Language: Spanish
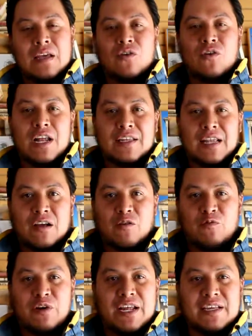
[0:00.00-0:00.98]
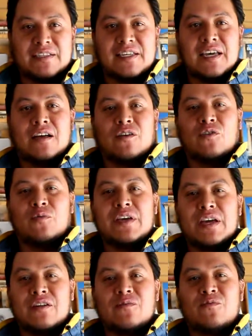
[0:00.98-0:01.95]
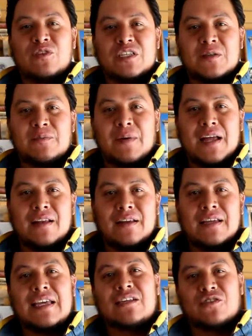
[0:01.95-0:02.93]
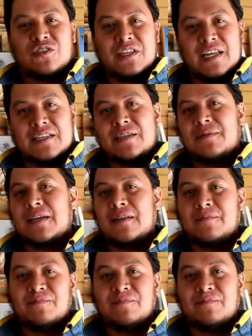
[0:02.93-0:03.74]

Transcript: con la teleconferencia Gobierno Municipal y Sociedad Civil.